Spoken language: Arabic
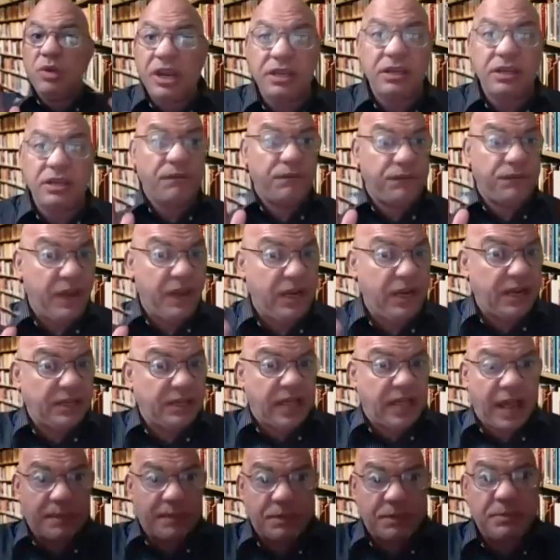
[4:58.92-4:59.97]
جدا فعلا انت
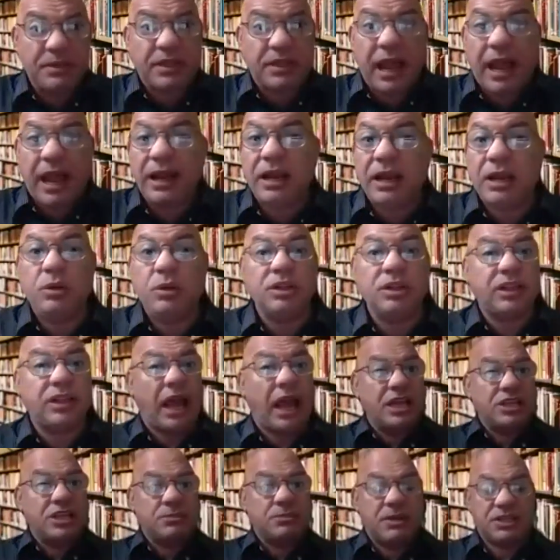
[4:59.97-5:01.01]
حبيبي تعال لو انت
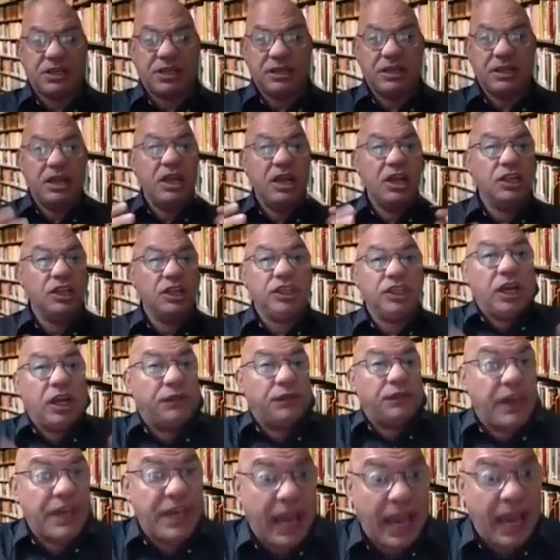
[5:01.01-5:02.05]
عايز مثلا
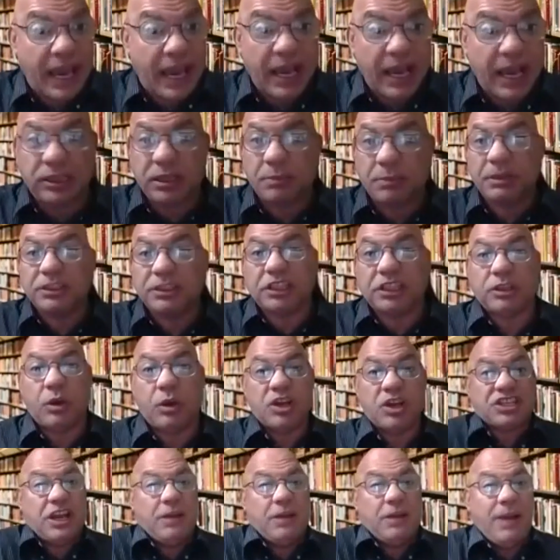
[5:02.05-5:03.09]
تعرف اي حاجه طب ما
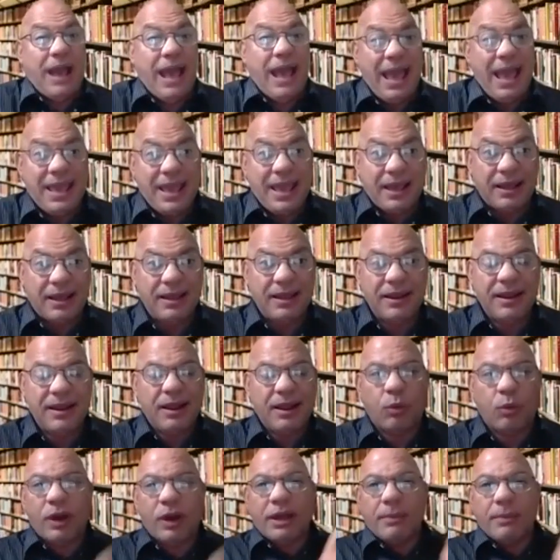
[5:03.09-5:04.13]
تتواصل معايا
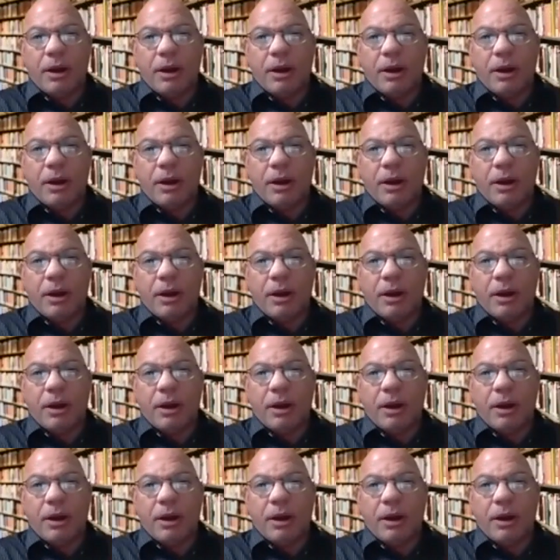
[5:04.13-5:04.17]
وانا